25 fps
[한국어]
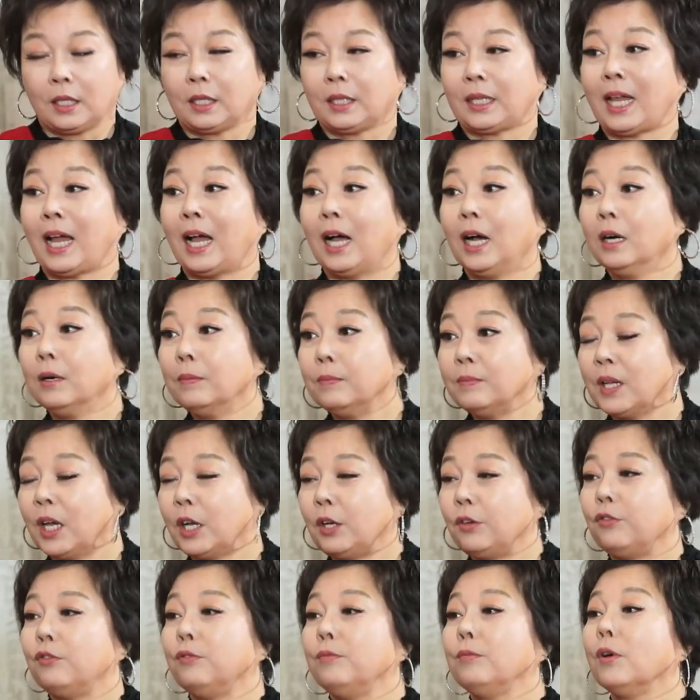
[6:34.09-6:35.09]
다음
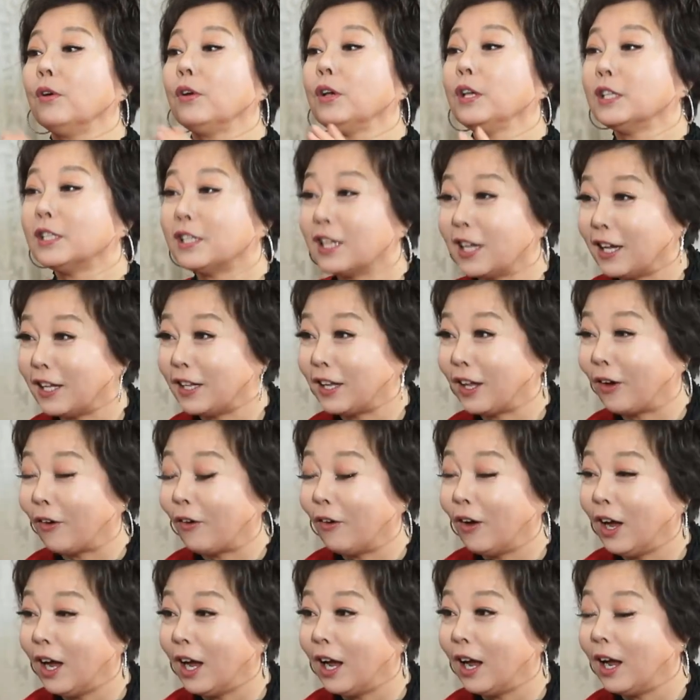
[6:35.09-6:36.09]
날 유명 인사가 된
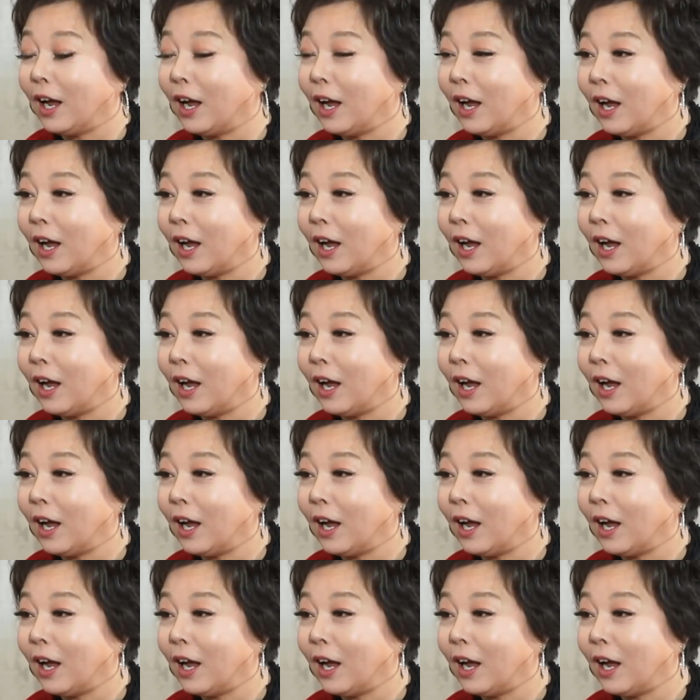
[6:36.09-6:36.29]
거야.